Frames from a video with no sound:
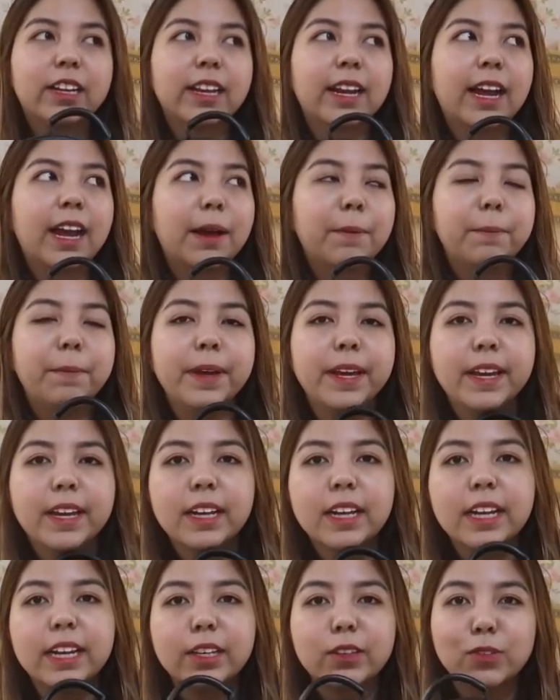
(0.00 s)

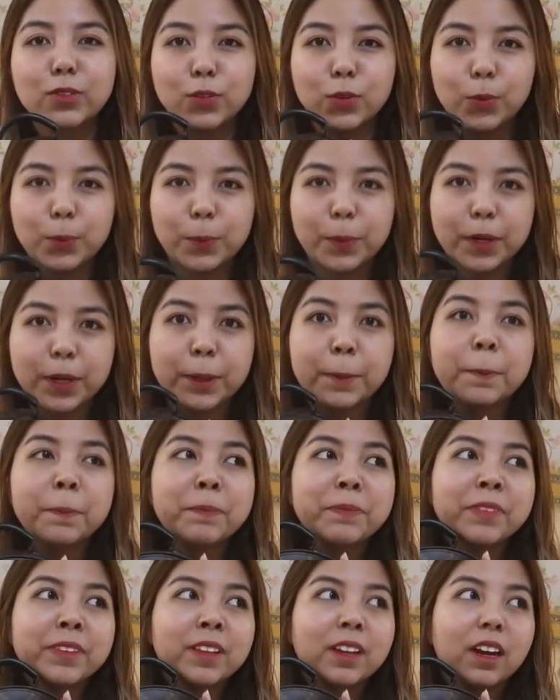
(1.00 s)
Grabe, like super
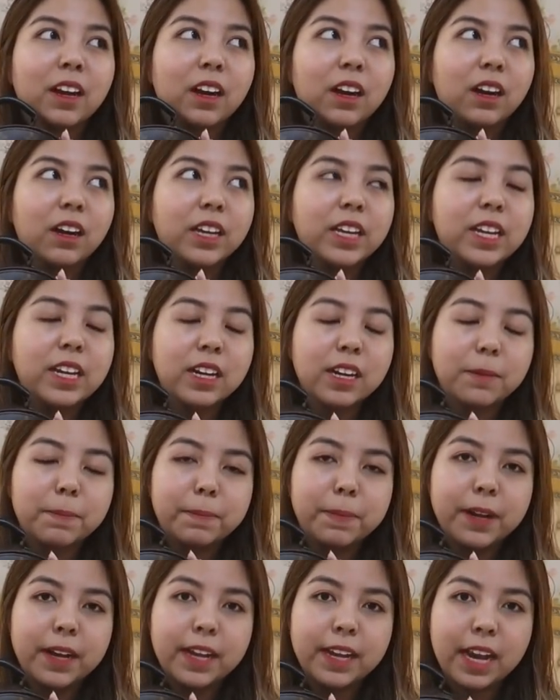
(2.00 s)
ang um, hirap
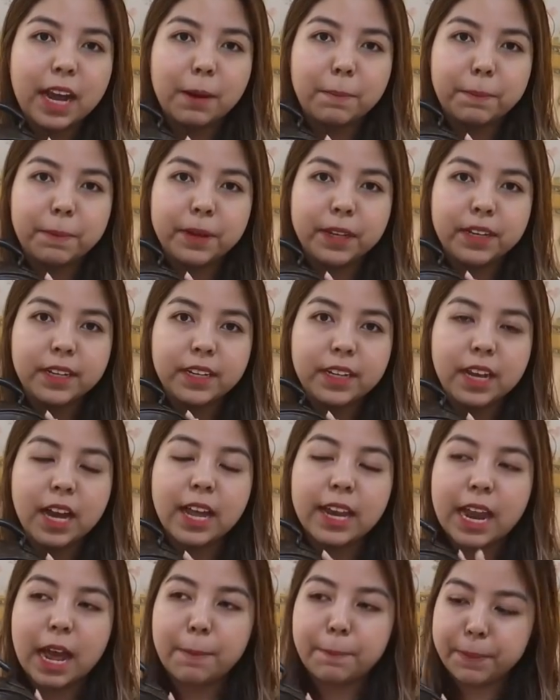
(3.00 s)
hanapan,
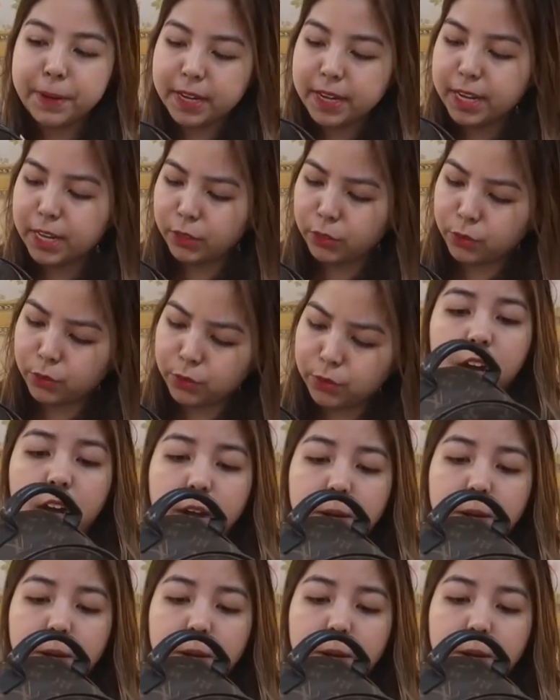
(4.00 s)
hanapin nito.